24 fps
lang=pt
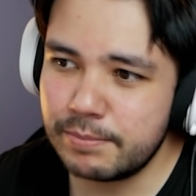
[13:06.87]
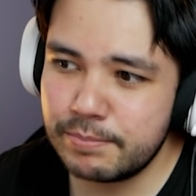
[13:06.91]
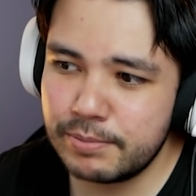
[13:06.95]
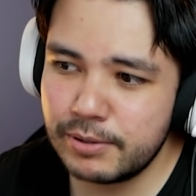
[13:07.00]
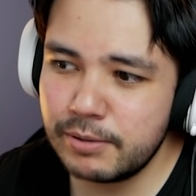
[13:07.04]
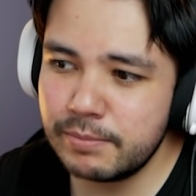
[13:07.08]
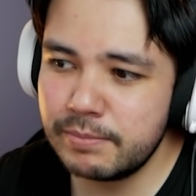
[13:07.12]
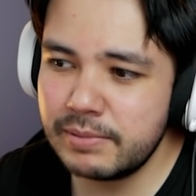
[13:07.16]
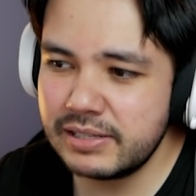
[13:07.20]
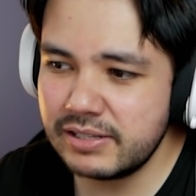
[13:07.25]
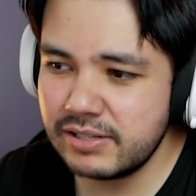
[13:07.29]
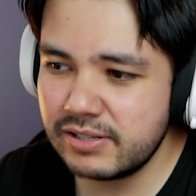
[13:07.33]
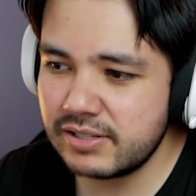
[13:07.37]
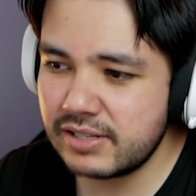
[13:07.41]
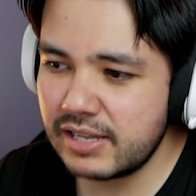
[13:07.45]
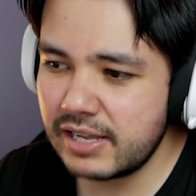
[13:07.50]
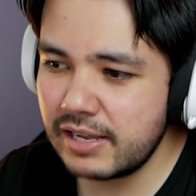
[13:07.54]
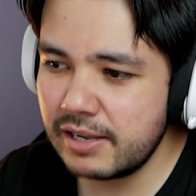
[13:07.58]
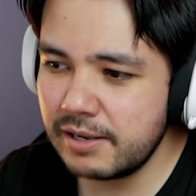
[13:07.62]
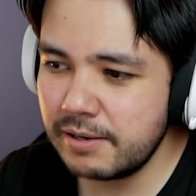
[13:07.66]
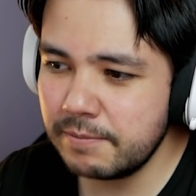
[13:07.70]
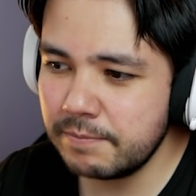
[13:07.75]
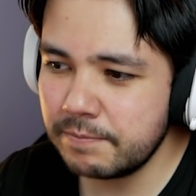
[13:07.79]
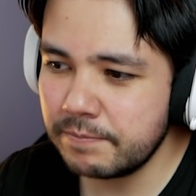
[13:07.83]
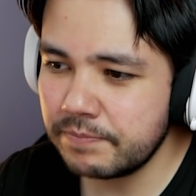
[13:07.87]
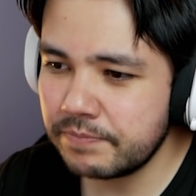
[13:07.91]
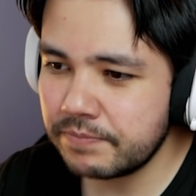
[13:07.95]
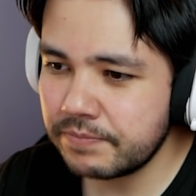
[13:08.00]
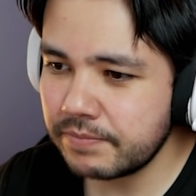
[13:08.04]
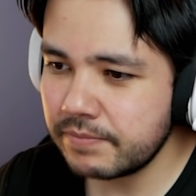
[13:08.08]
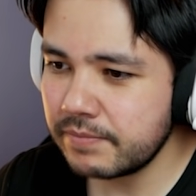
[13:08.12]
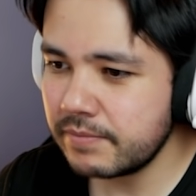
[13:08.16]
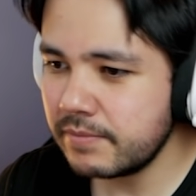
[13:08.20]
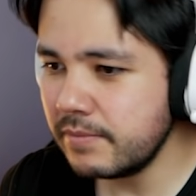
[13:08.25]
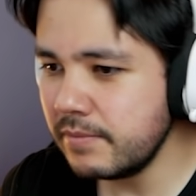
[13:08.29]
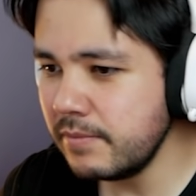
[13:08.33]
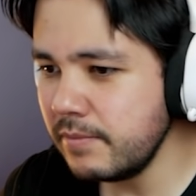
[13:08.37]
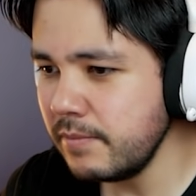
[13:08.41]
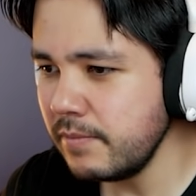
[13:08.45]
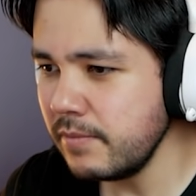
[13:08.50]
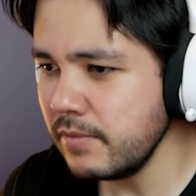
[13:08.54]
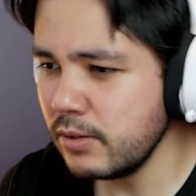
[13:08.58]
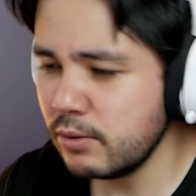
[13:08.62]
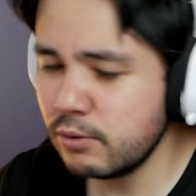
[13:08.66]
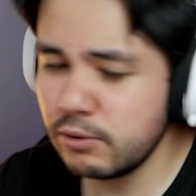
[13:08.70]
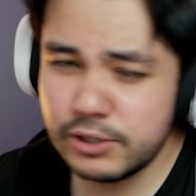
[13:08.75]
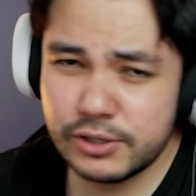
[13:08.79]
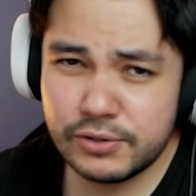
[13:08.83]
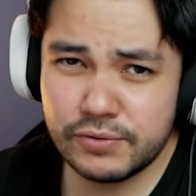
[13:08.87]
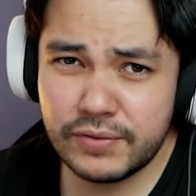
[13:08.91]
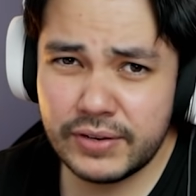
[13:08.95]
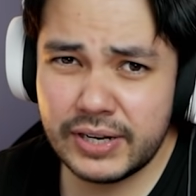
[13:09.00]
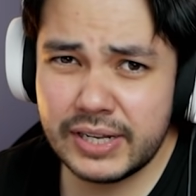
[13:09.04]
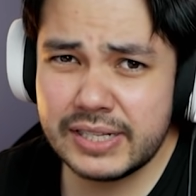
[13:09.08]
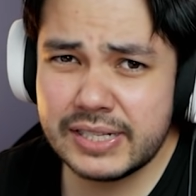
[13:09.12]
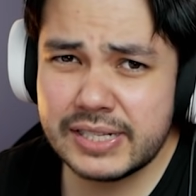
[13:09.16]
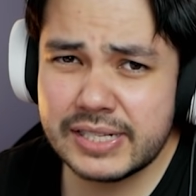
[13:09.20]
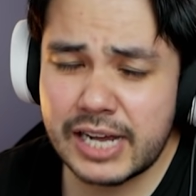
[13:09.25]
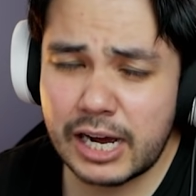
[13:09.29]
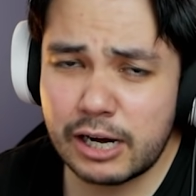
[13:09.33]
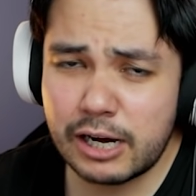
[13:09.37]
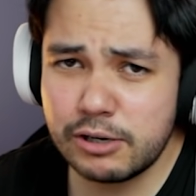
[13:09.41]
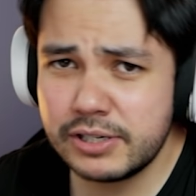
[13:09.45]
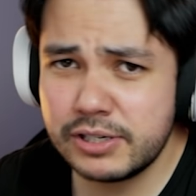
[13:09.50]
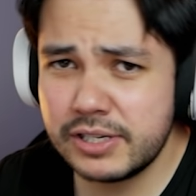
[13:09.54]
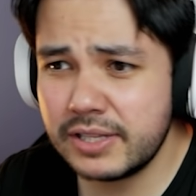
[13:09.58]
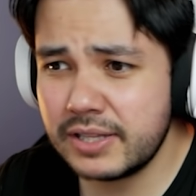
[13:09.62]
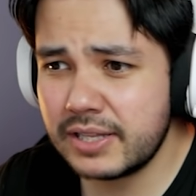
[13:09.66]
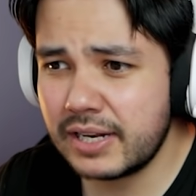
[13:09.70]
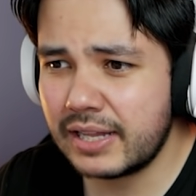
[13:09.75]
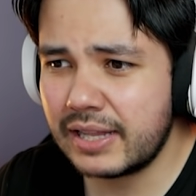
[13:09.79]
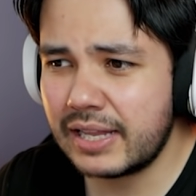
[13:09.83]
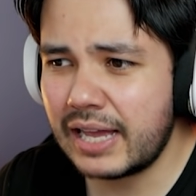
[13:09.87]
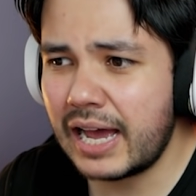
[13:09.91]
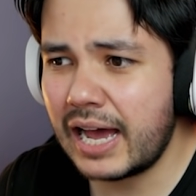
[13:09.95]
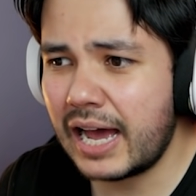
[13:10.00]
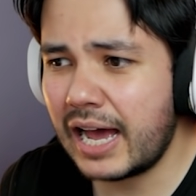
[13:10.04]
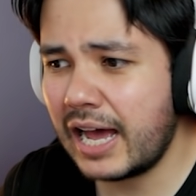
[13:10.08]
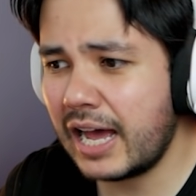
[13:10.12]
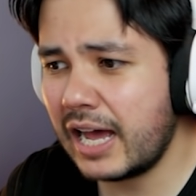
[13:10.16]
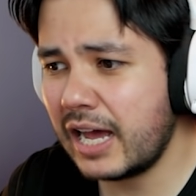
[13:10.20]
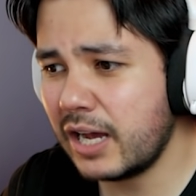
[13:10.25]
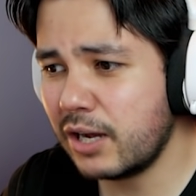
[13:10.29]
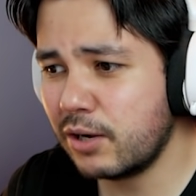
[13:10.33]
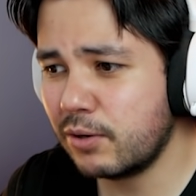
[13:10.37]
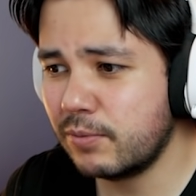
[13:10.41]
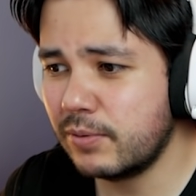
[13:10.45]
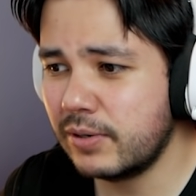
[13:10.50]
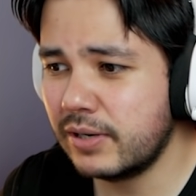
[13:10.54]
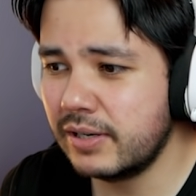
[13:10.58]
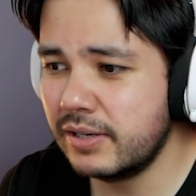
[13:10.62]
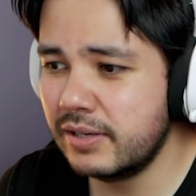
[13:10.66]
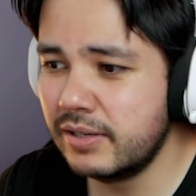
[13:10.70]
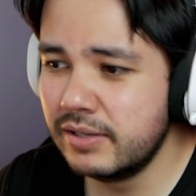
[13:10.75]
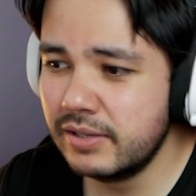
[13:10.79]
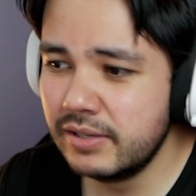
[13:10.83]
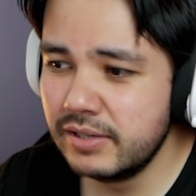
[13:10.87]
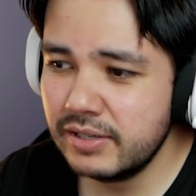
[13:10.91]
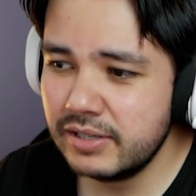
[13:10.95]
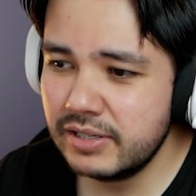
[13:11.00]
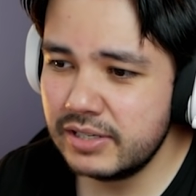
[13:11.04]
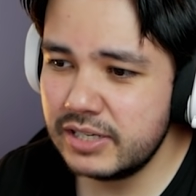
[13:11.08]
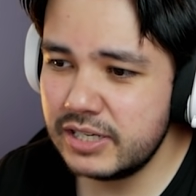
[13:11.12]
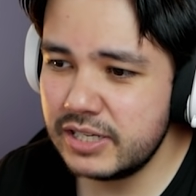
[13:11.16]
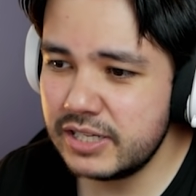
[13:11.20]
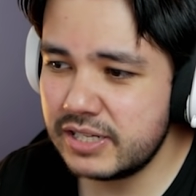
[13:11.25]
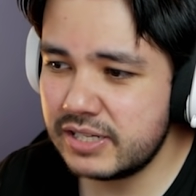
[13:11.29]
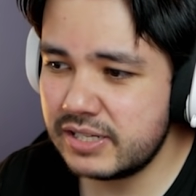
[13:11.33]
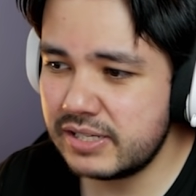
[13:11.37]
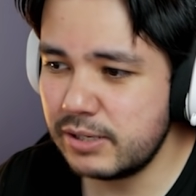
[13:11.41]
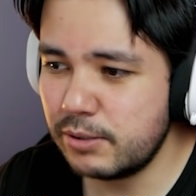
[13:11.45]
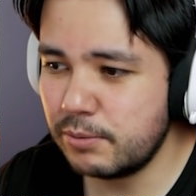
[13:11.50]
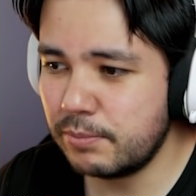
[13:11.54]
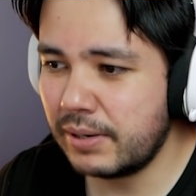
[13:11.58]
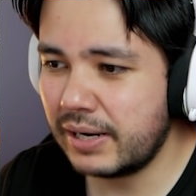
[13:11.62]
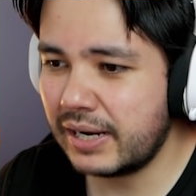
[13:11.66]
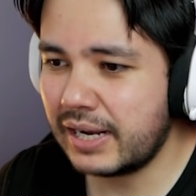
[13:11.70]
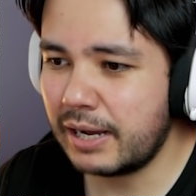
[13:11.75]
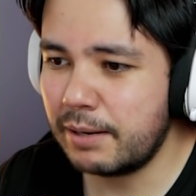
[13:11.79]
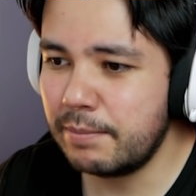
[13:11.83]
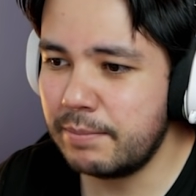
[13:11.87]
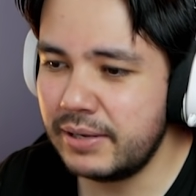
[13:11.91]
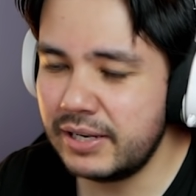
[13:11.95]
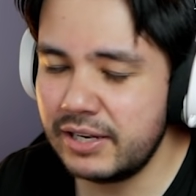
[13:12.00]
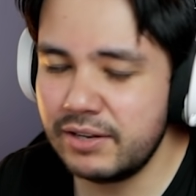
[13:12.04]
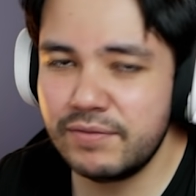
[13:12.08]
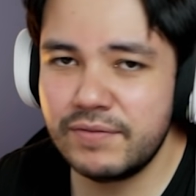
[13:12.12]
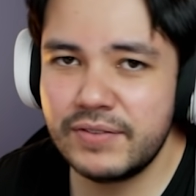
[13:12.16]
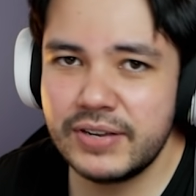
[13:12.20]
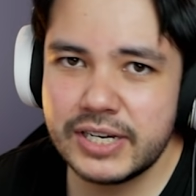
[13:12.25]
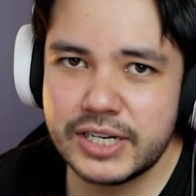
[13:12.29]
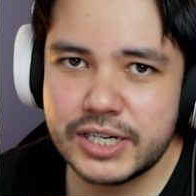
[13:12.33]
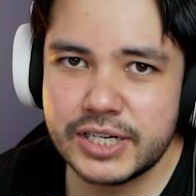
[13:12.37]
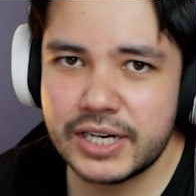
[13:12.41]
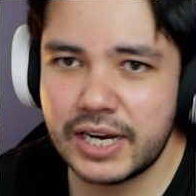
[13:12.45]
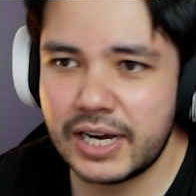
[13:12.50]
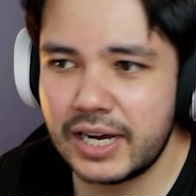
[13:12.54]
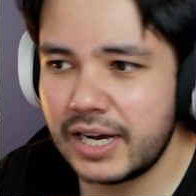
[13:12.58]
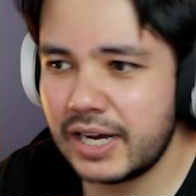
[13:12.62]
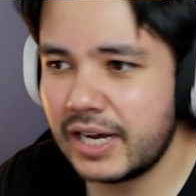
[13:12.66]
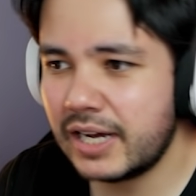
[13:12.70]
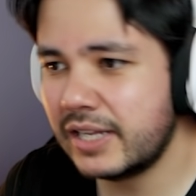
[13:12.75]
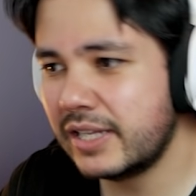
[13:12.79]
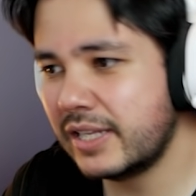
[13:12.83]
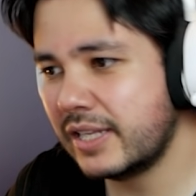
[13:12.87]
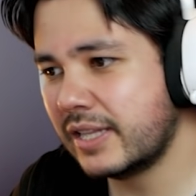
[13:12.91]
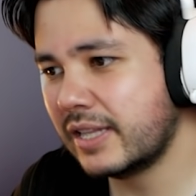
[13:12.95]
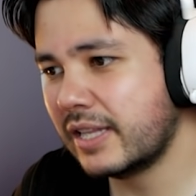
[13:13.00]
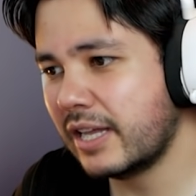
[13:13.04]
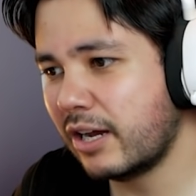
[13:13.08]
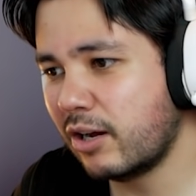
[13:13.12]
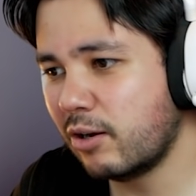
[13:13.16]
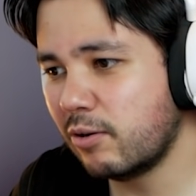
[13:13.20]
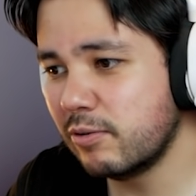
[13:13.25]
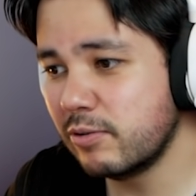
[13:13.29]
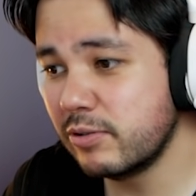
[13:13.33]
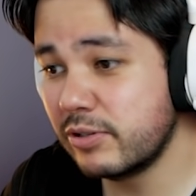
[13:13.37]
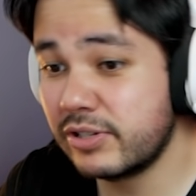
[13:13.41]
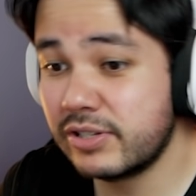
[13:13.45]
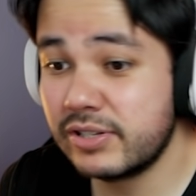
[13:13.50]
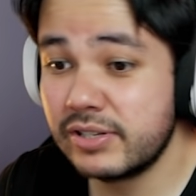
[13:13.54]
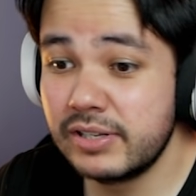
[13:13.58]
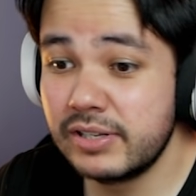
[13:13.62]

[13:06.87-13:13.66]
Pelo menos tem um diferencial de entrar na água, de ser uma cabine fechada e tal.